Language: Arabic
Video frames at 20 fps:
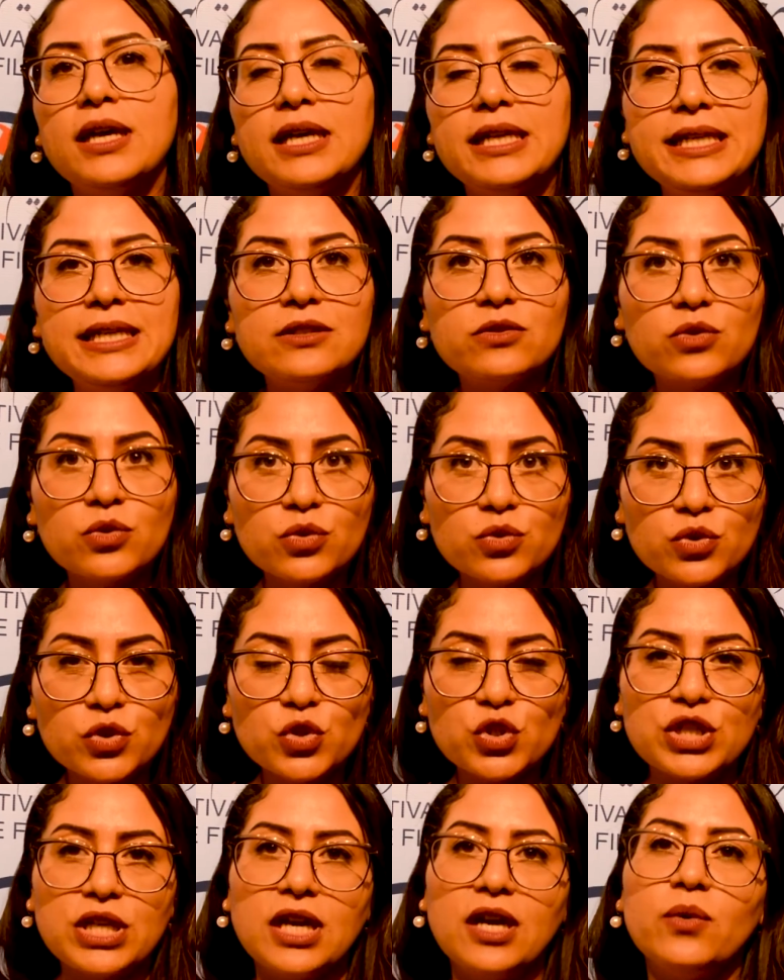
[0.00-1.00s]
اللي
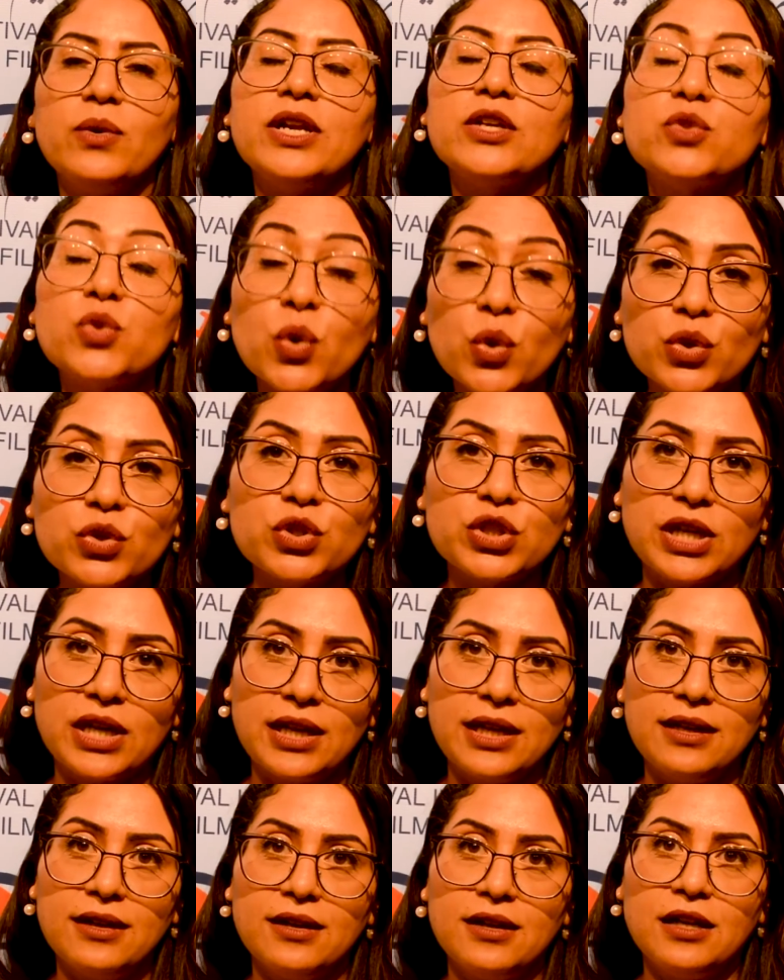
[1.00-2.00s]
تنتجها ولا
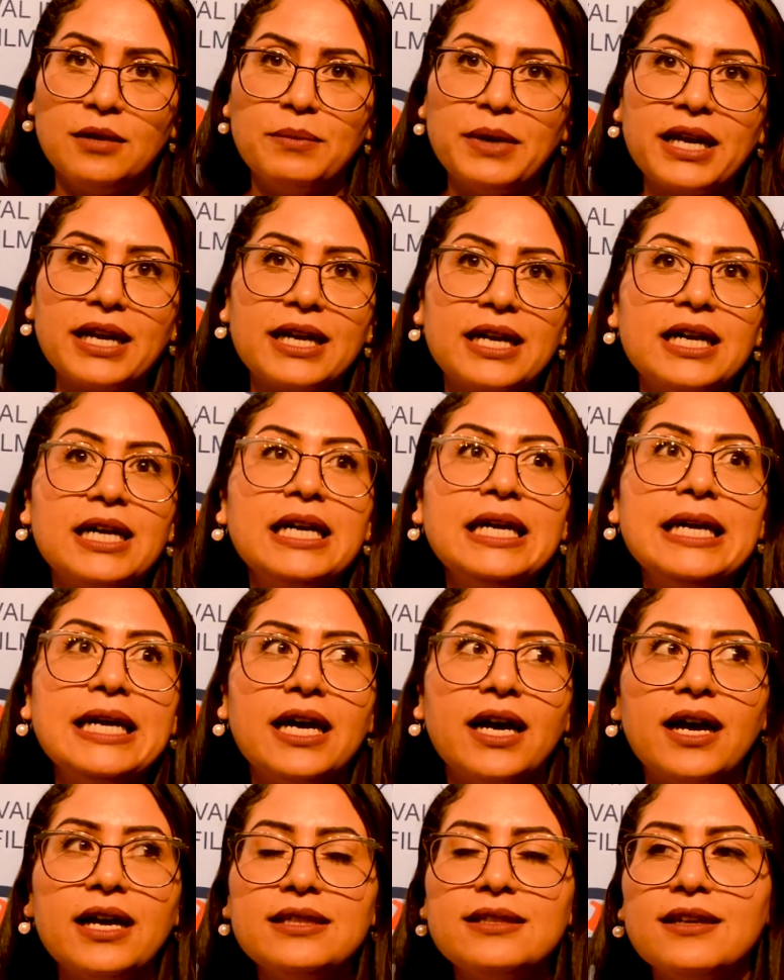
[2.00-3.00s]
تخرجها المراه
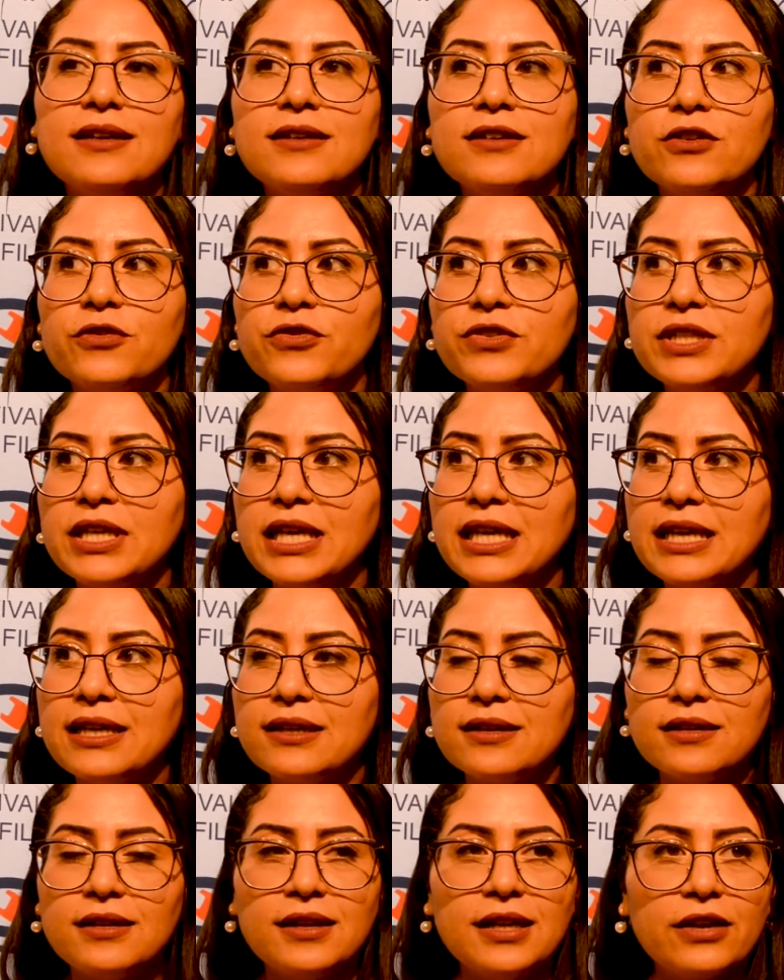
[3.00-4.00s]
احنا في
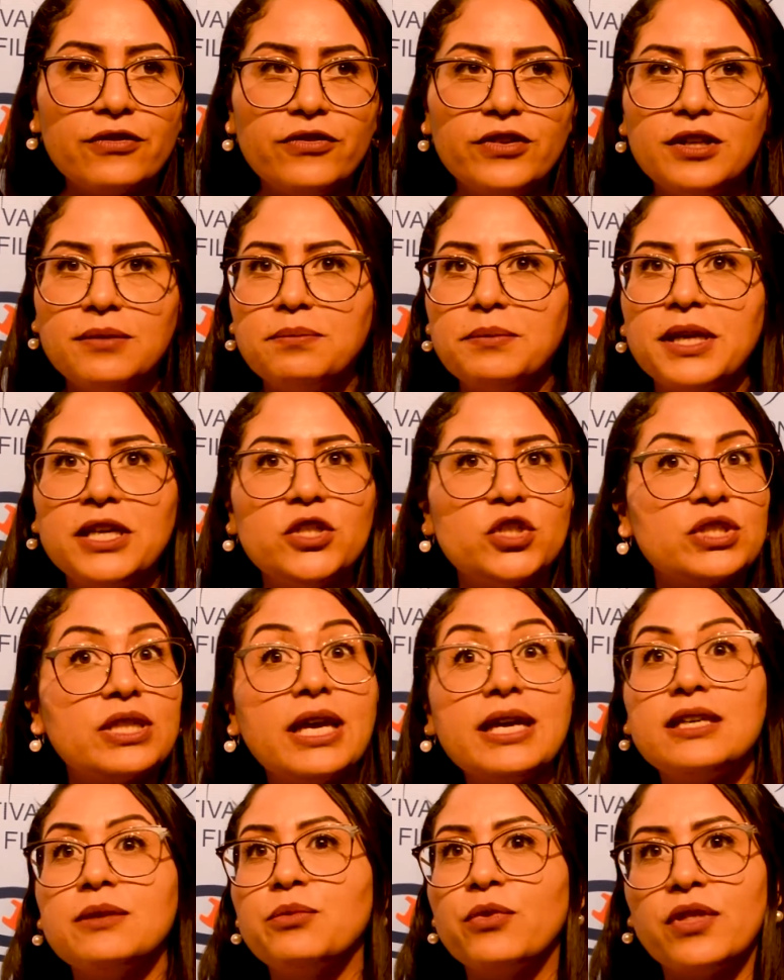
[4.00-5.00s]
النهايه الافلام ماهيش
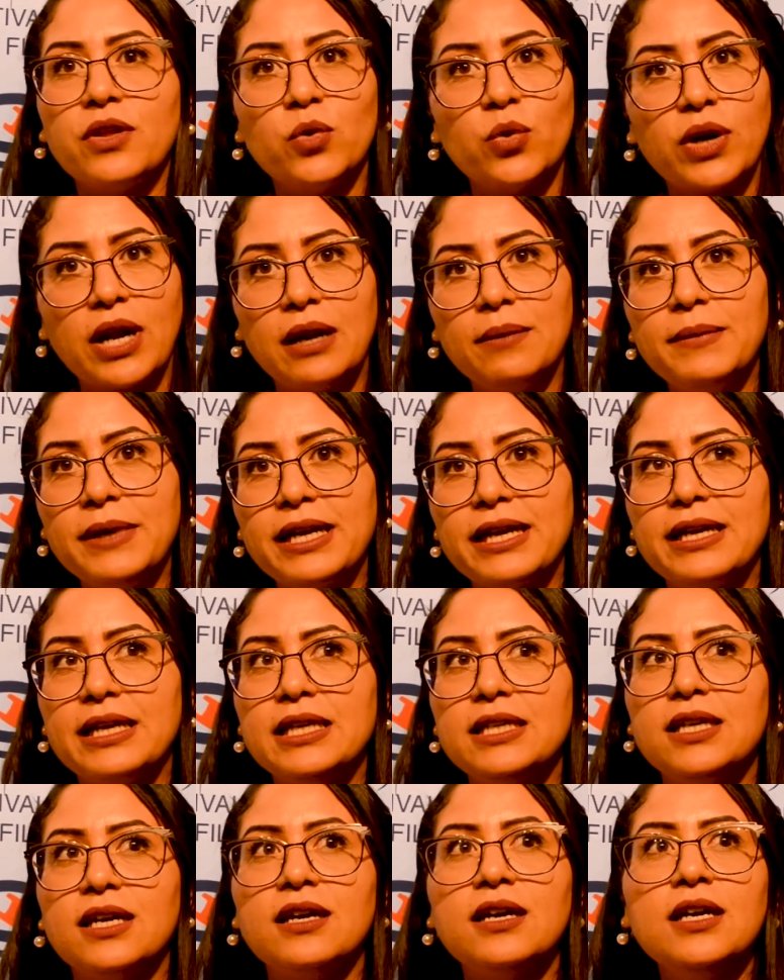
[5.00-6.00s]
تحكي بالضروره عن المراه
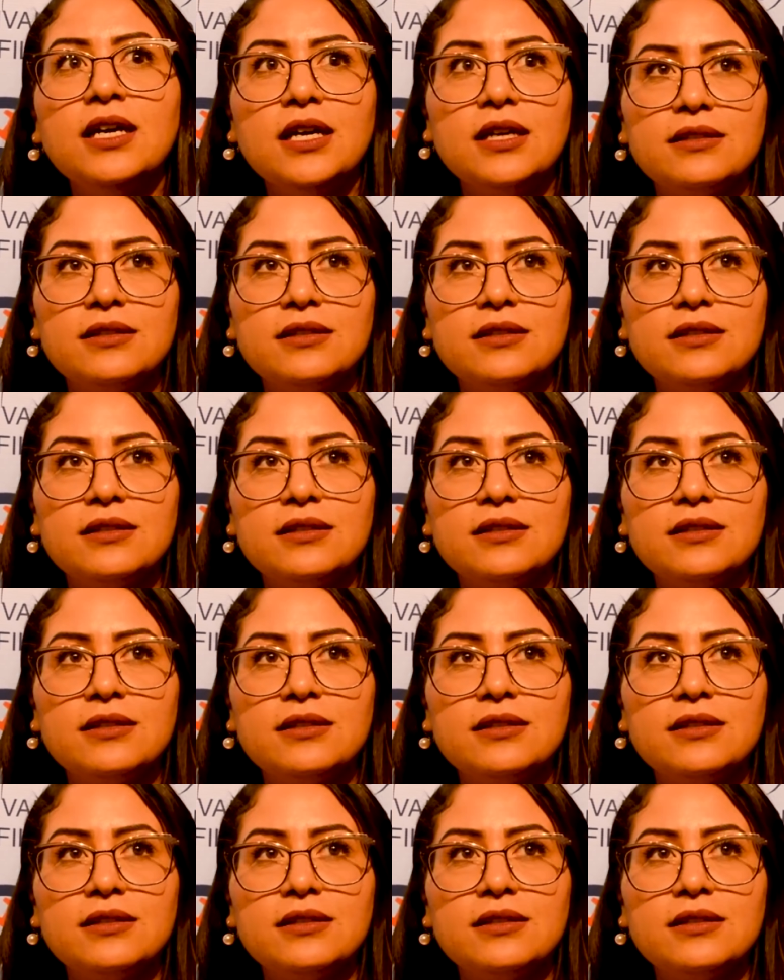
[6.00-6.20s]
هي